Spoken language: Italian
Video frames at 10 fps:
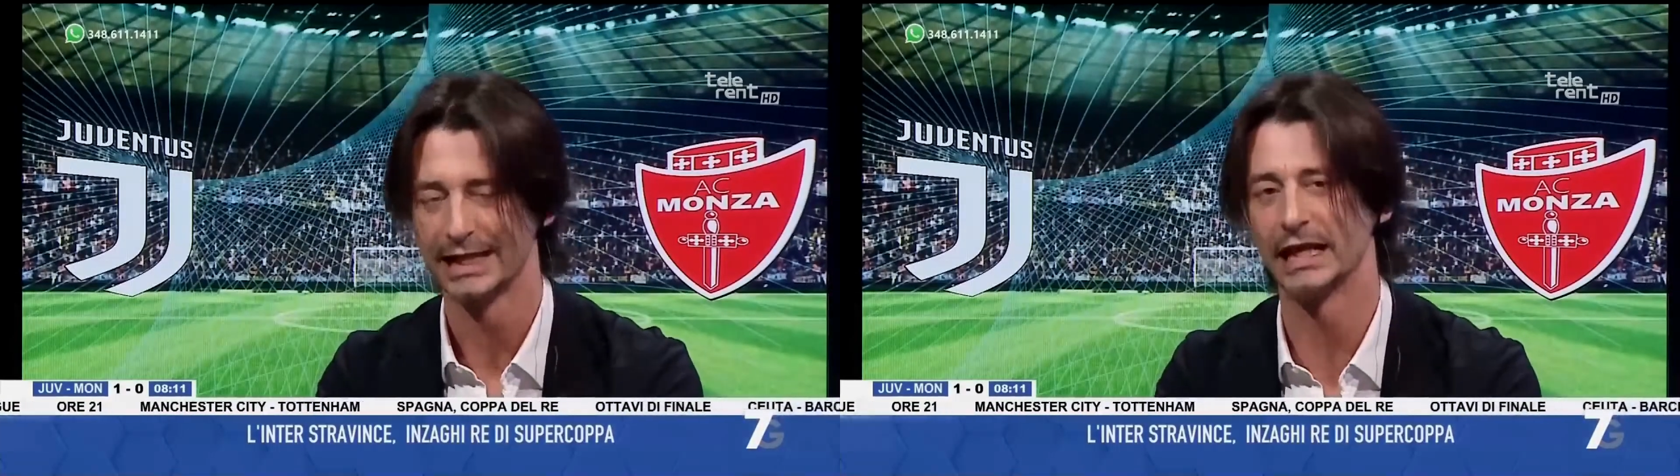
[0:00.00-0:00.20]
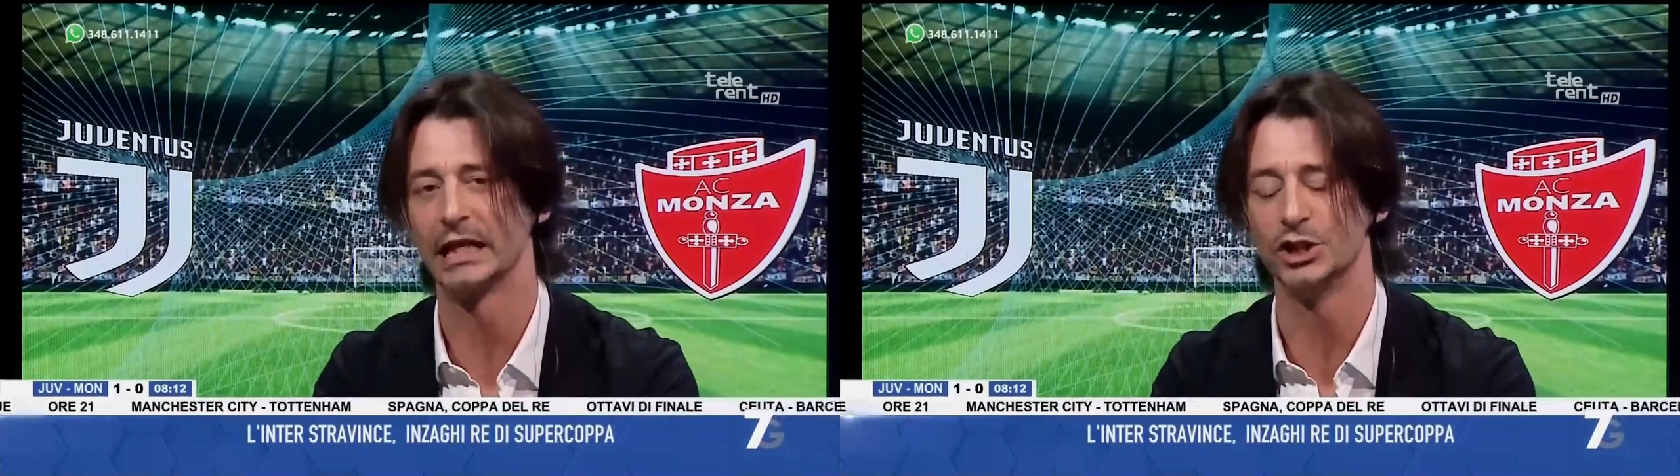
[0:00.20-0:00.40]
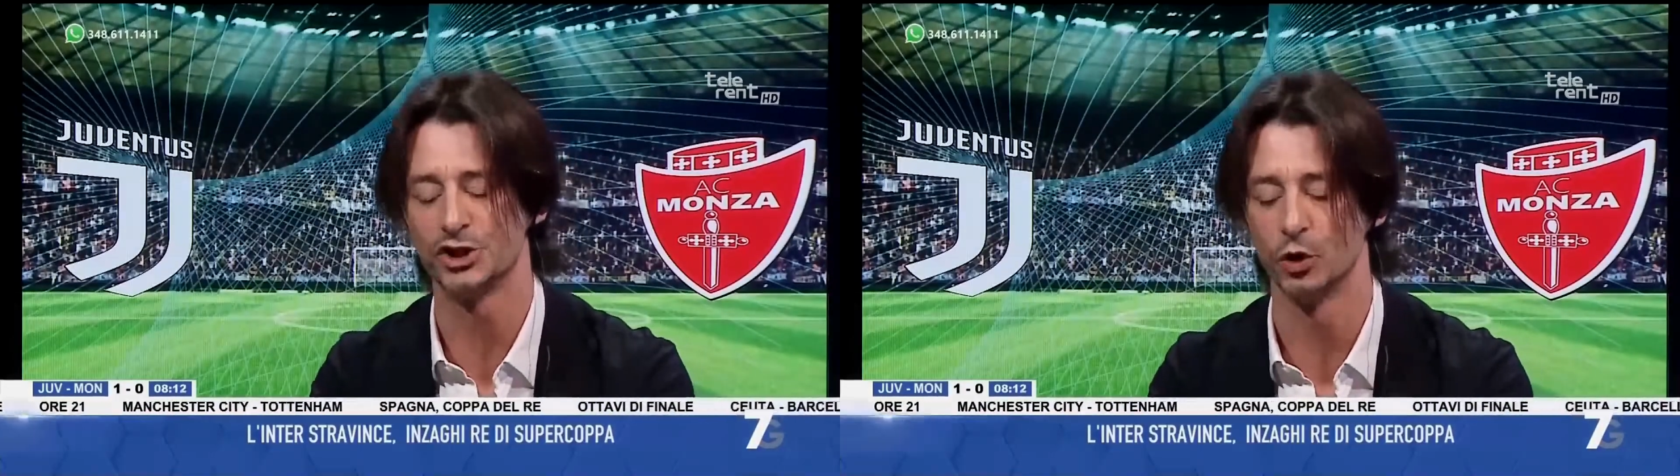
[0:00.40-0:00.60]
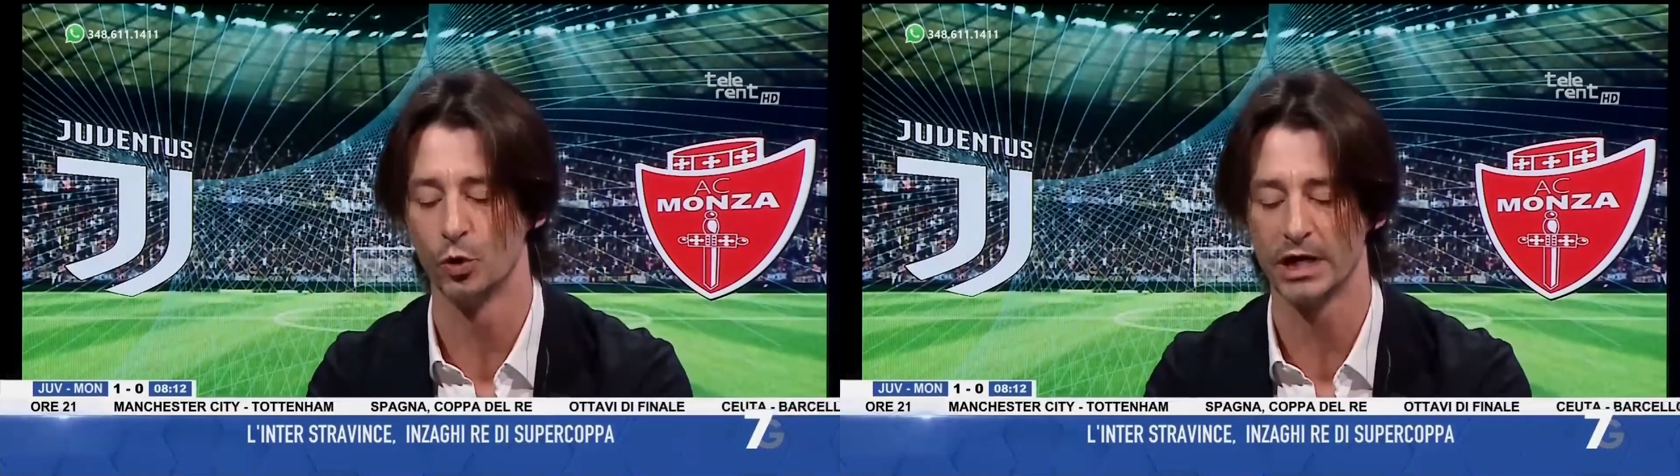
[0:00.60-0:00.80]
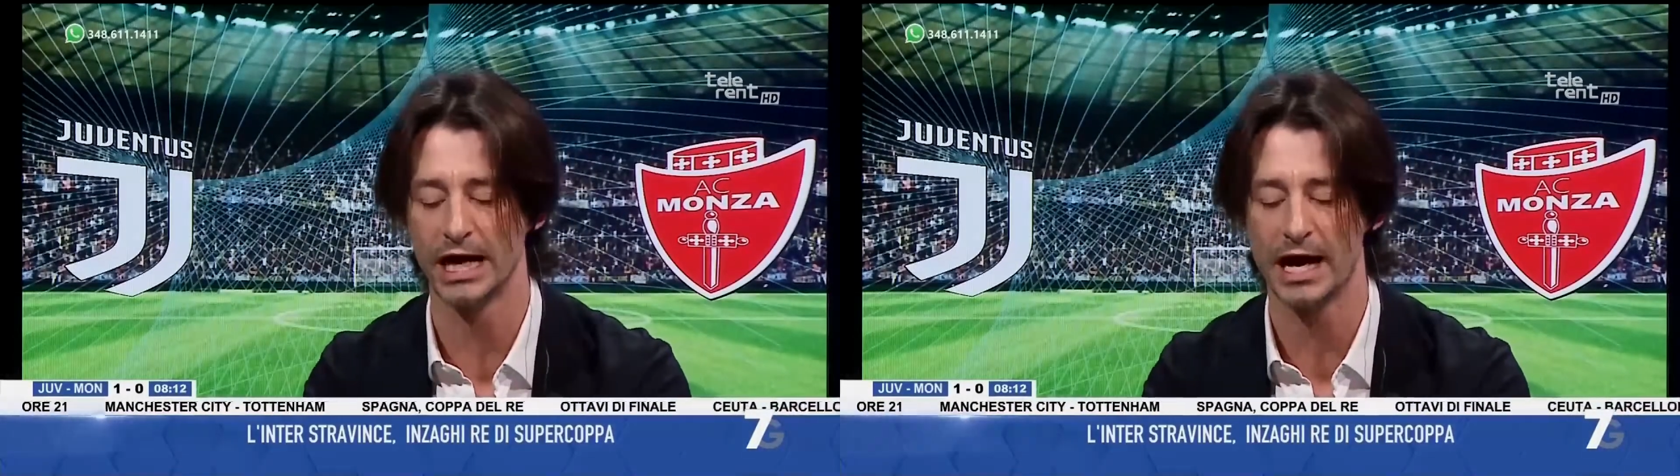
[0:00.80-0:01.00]
che la dice
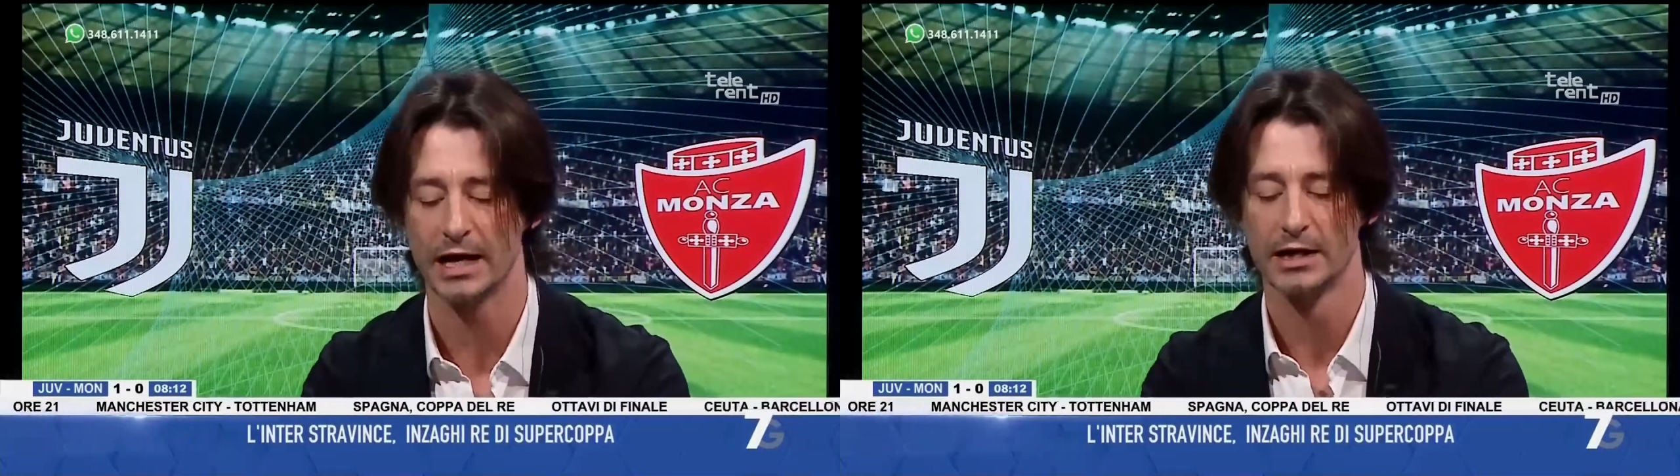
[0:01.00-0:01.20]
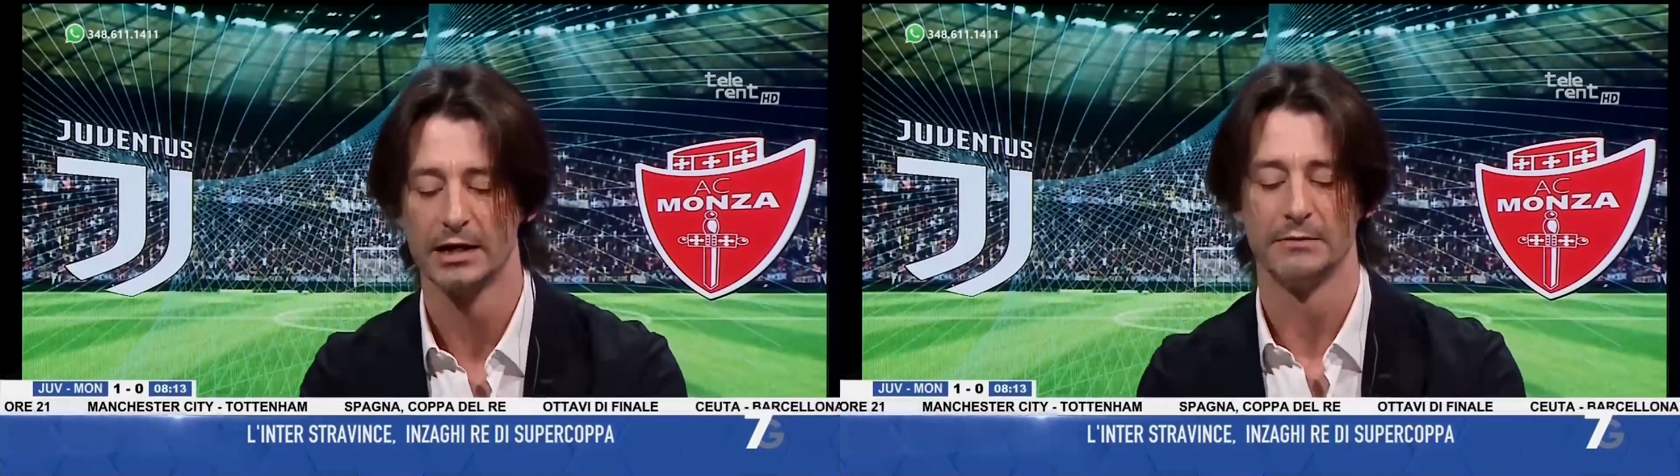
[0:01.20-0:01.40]
lunga,